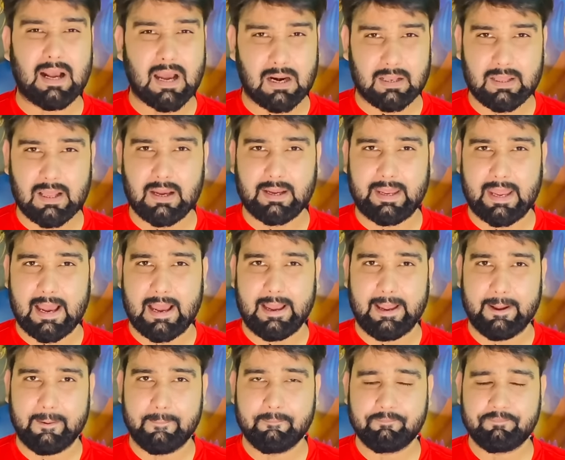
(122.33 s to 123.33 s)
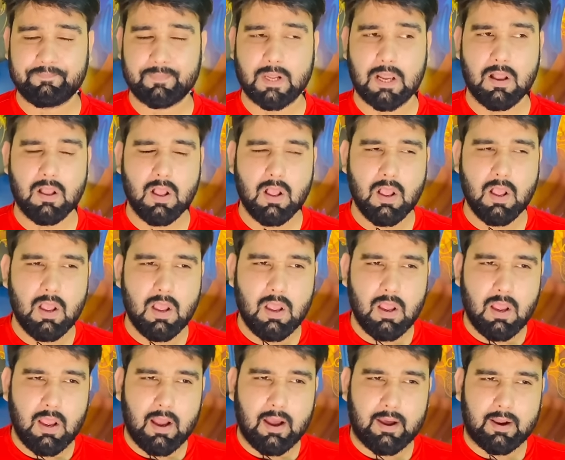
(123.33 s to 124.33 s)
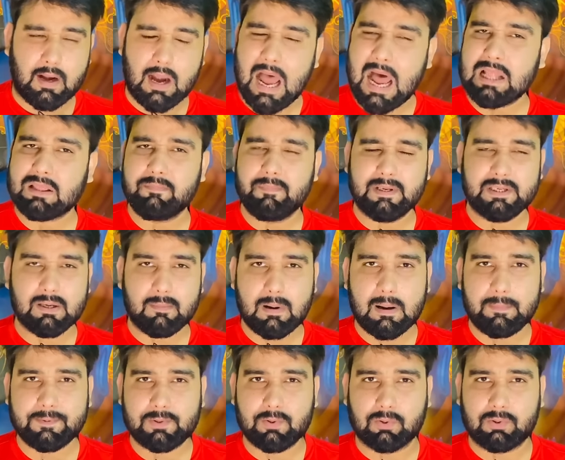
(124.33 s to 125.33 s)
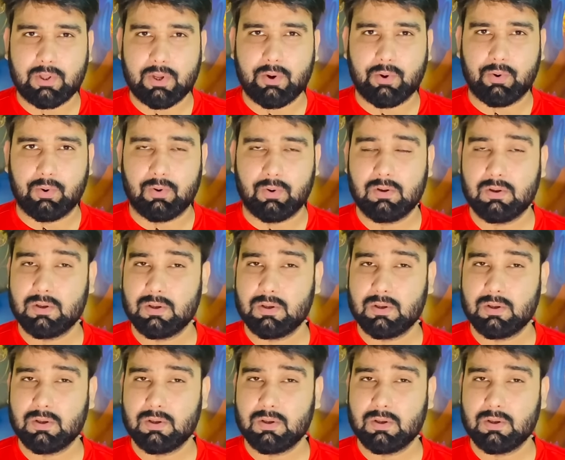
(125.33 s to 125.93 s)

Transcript: करना क्या है रात में जब आप सोते हो